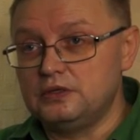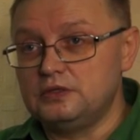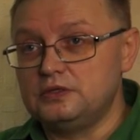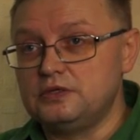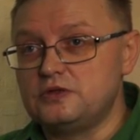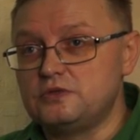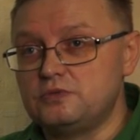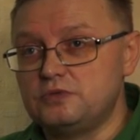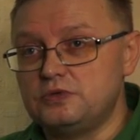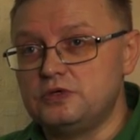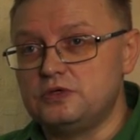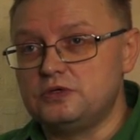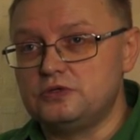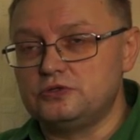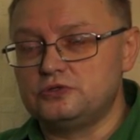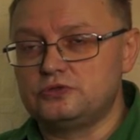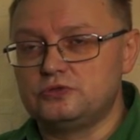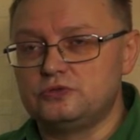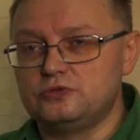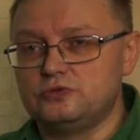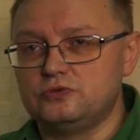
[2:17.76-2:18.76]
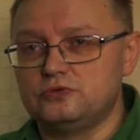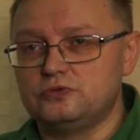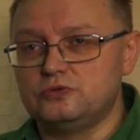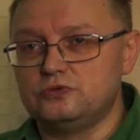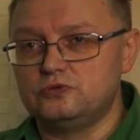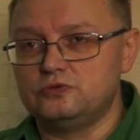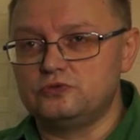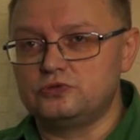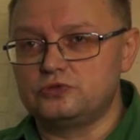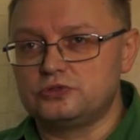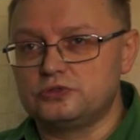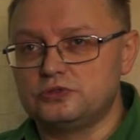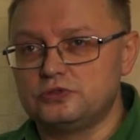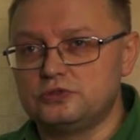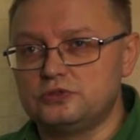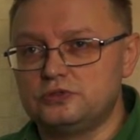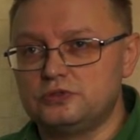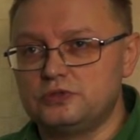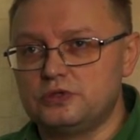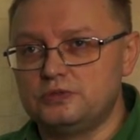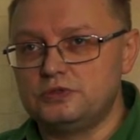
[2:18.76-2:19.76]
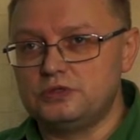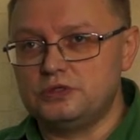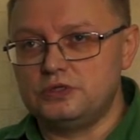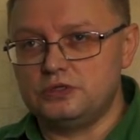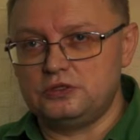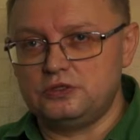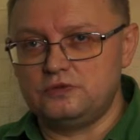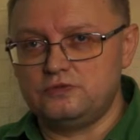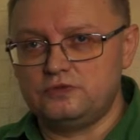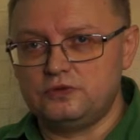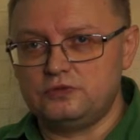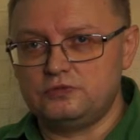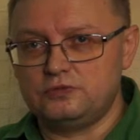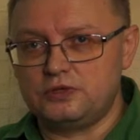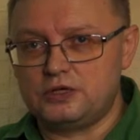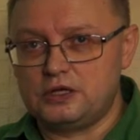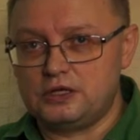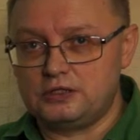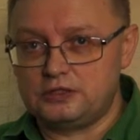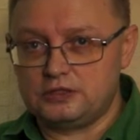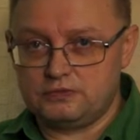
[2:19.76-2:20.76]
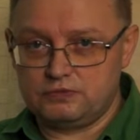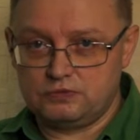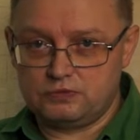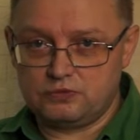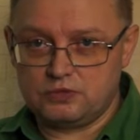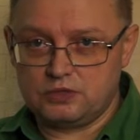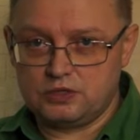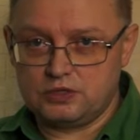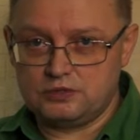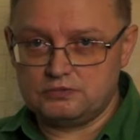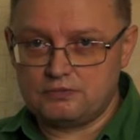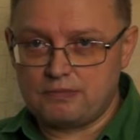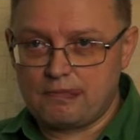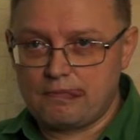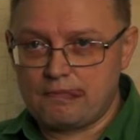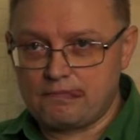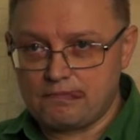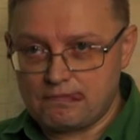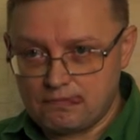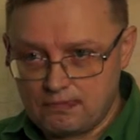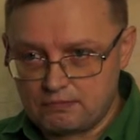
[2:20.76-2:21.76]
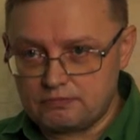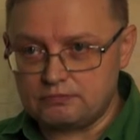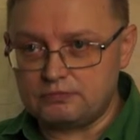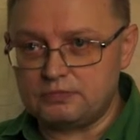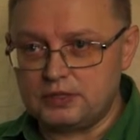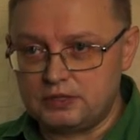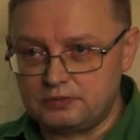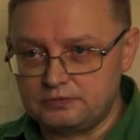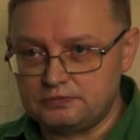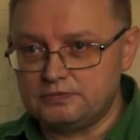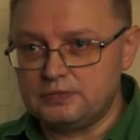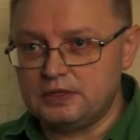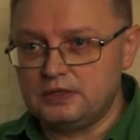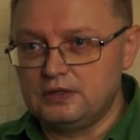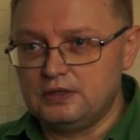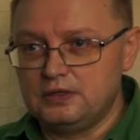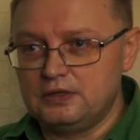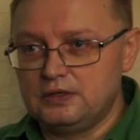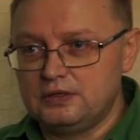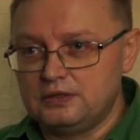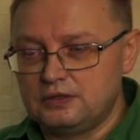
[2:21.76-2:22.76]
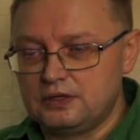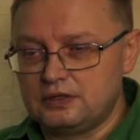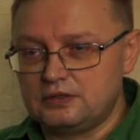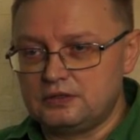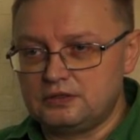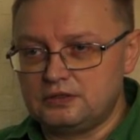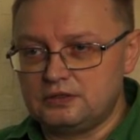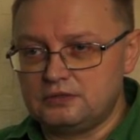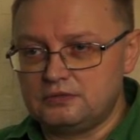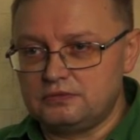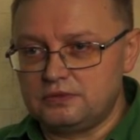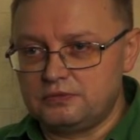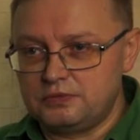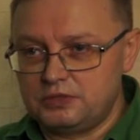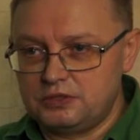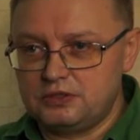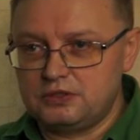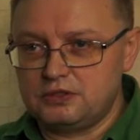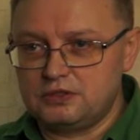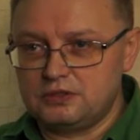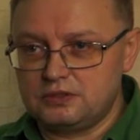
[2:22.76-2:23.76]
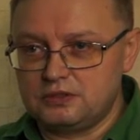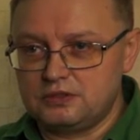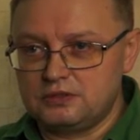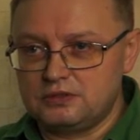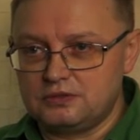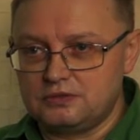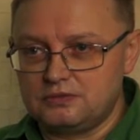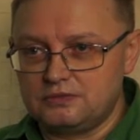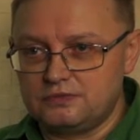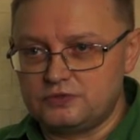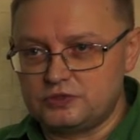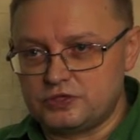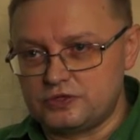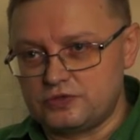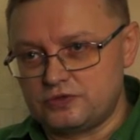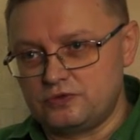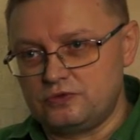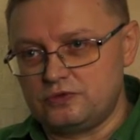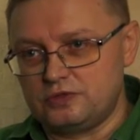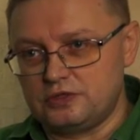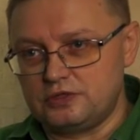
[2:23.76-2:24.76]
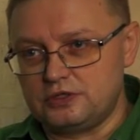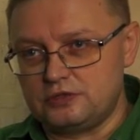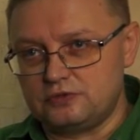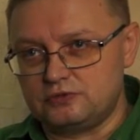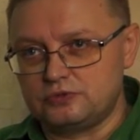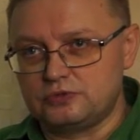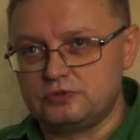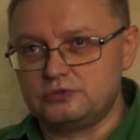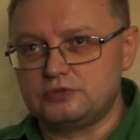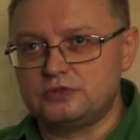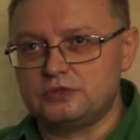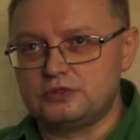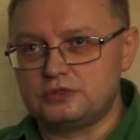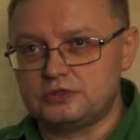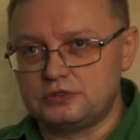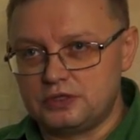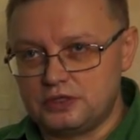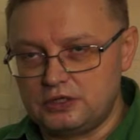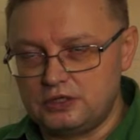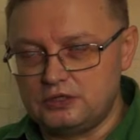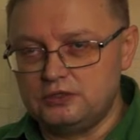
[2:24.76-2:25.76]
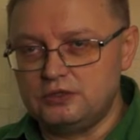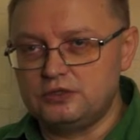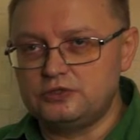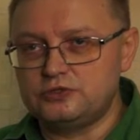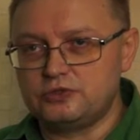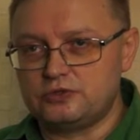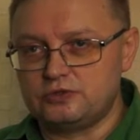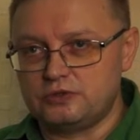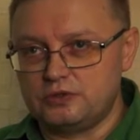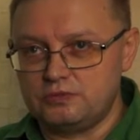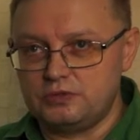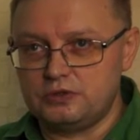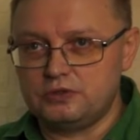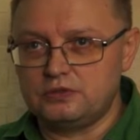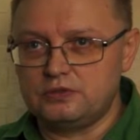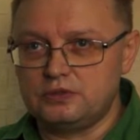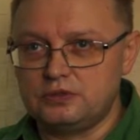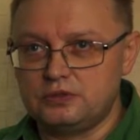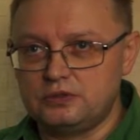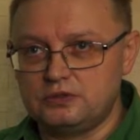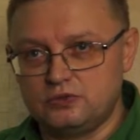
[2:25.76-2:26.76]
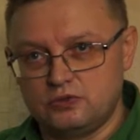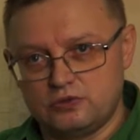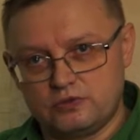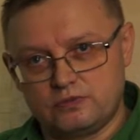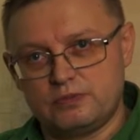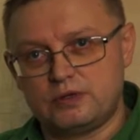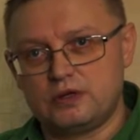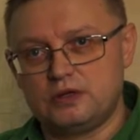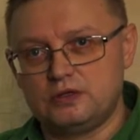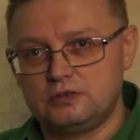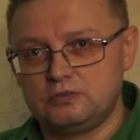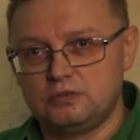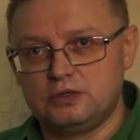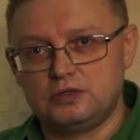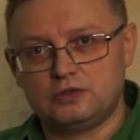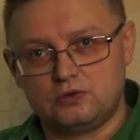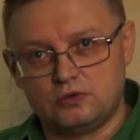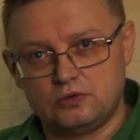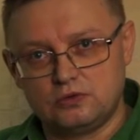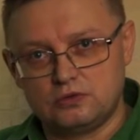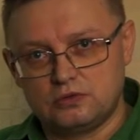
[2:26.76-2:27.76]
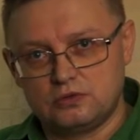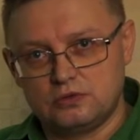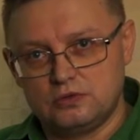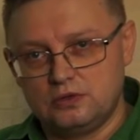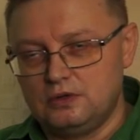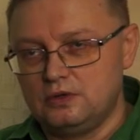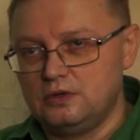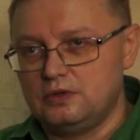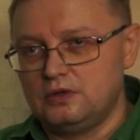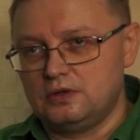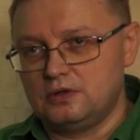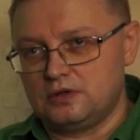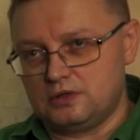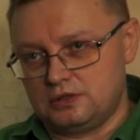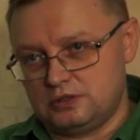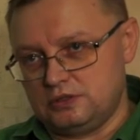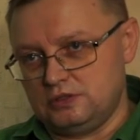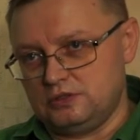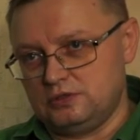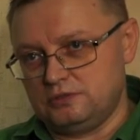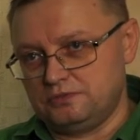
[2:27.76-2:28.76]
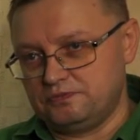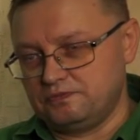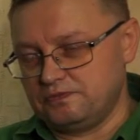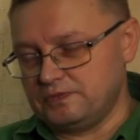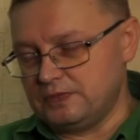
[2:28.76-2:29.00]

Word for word: есть мнение, что лучший комедийный фильм «Бриллиантовая рука». Да так и в Америке в джазе только девушки. Вот это старинная черно-белая, но с Мерлин Монро картина.